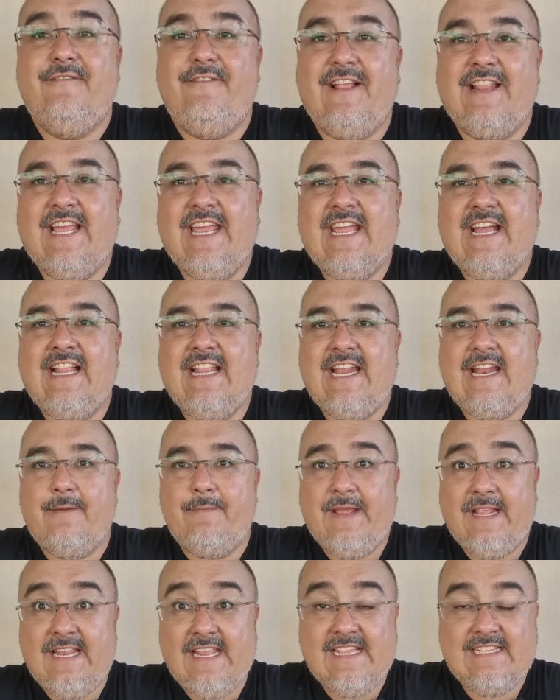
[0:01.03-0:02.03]
Fala aí galera,
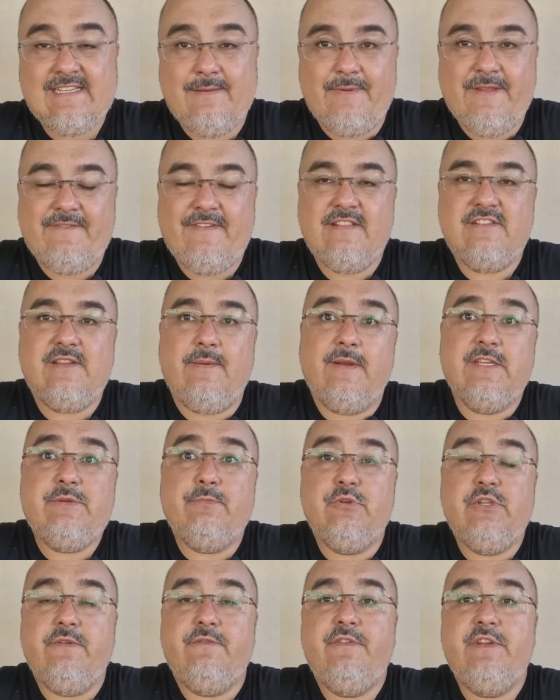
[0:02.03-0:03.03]
beleza? Bem-vindos a mais
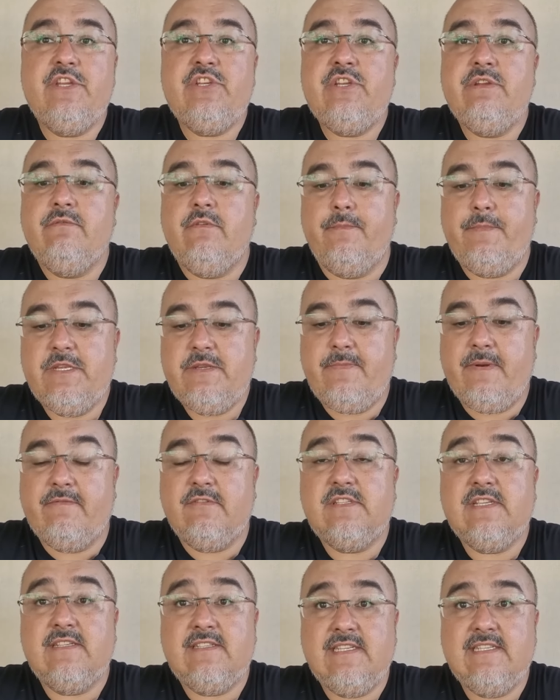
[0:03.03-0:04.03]
tipo de phishing. Vou pedir para
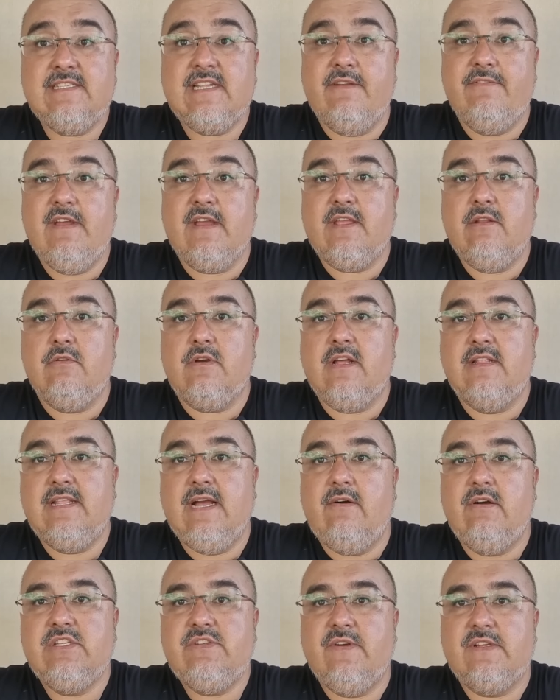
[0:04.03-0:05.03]
você se inscrever aqui no
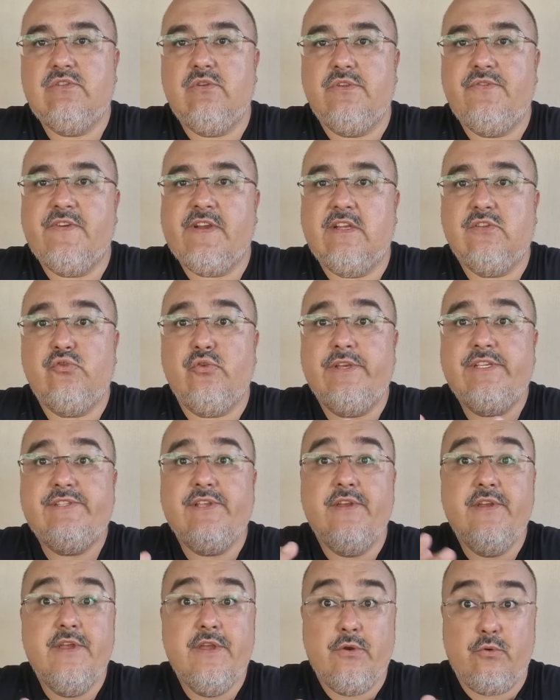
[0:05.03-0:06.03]
canal, ativar as notificações,
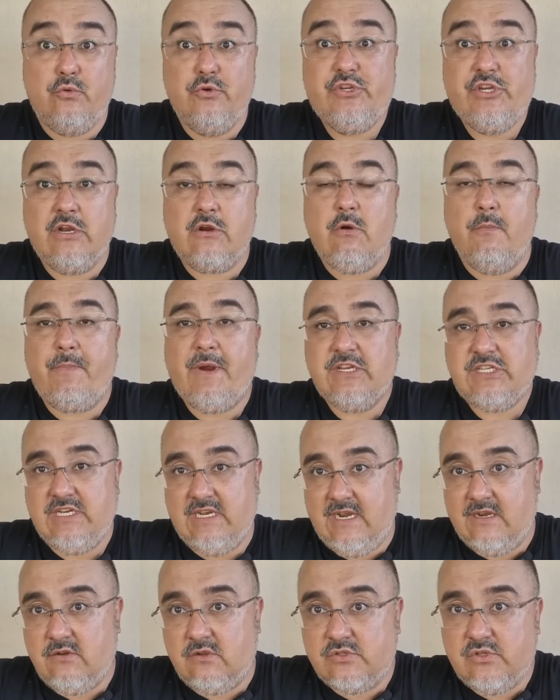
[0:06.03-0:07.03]
curtir,
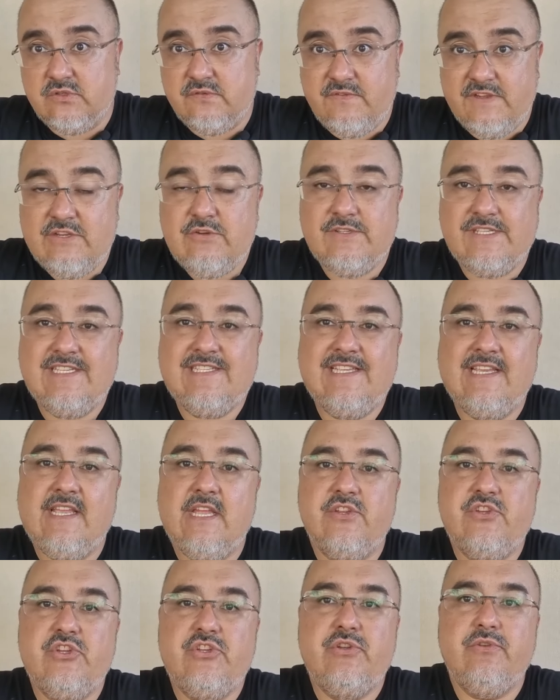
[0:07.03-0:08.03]
compartilhar nossos vídeos e
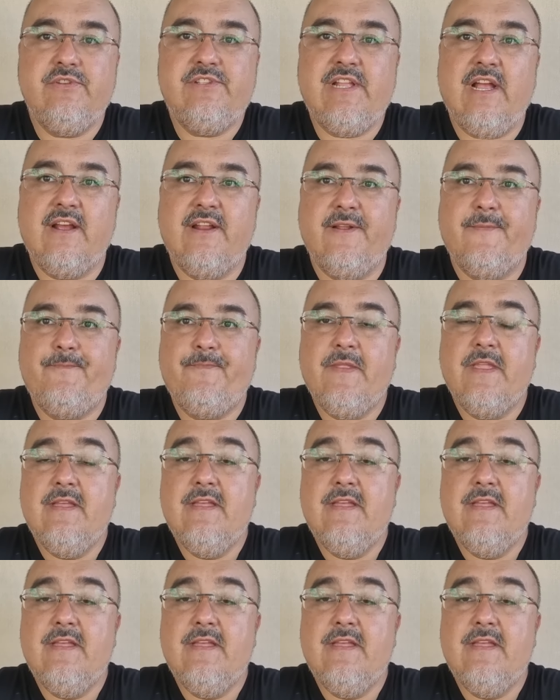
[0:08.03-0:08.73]
seguir a gente no Instagram.